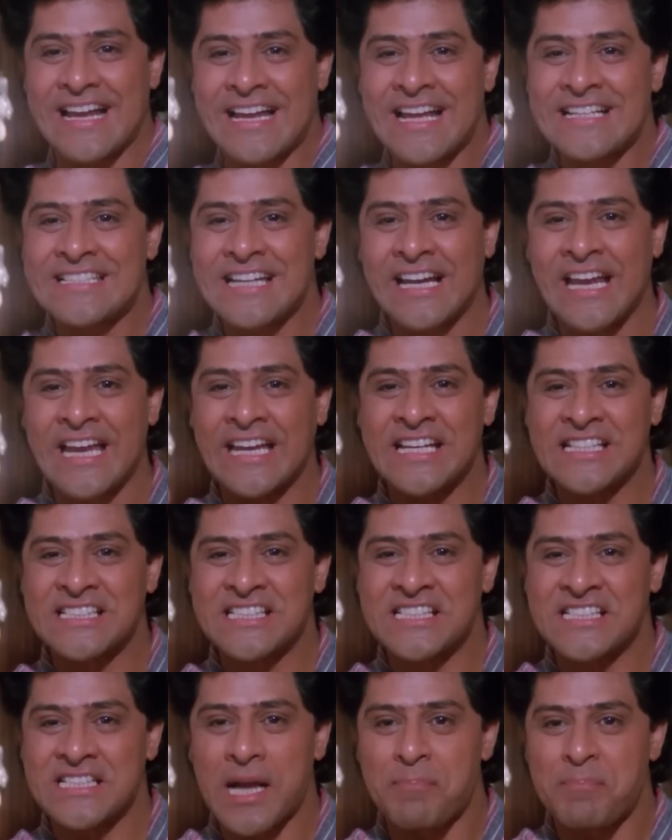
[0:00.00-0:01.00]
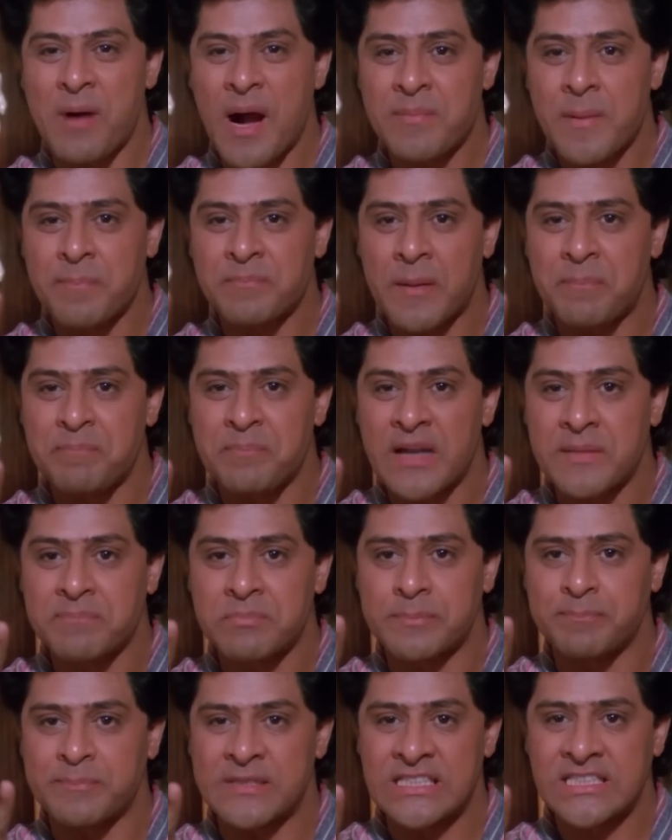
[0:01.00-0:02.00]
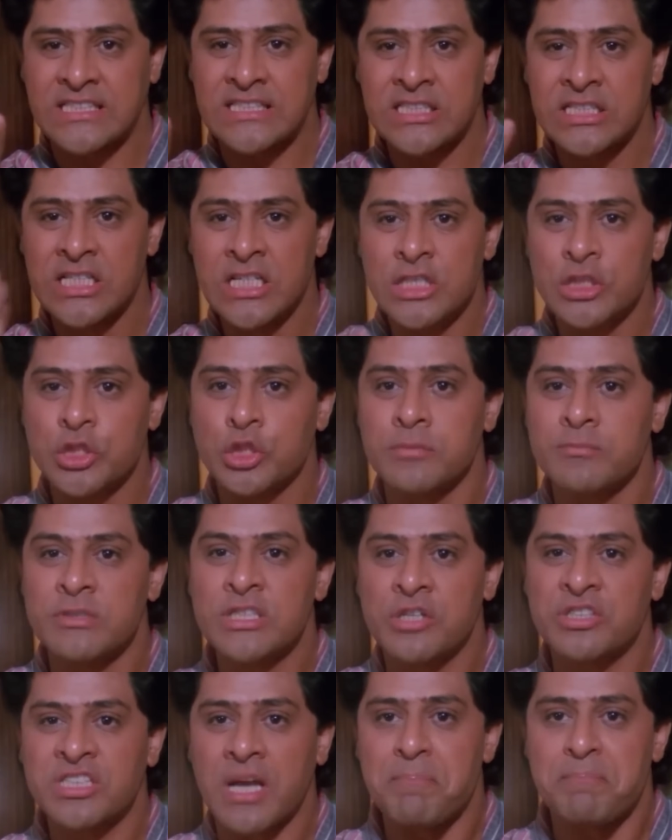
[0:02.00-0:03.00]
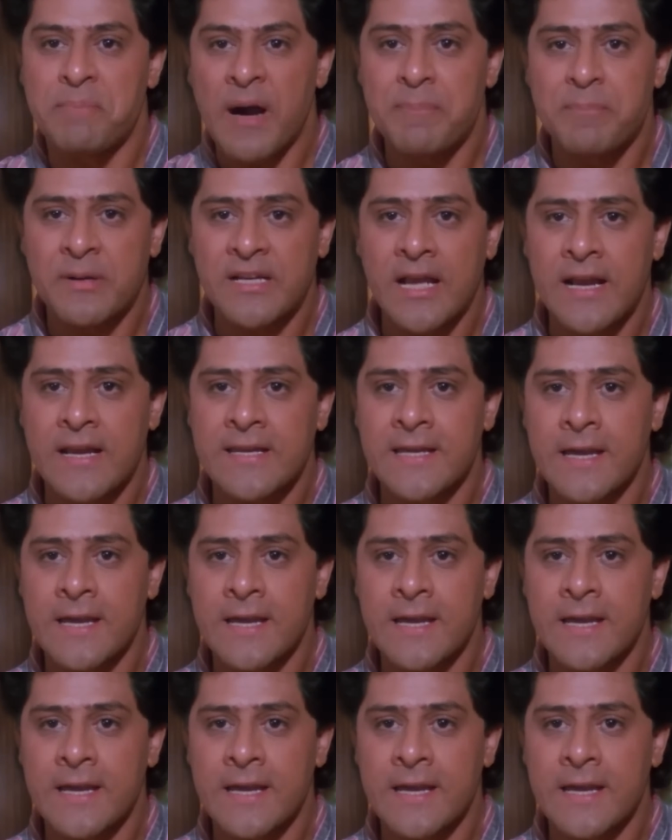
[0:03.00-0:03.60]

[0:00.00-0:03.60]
अरे ना जाने किस किस का पाप अपने पेट में पालकर तू मुझे उसका पाप बना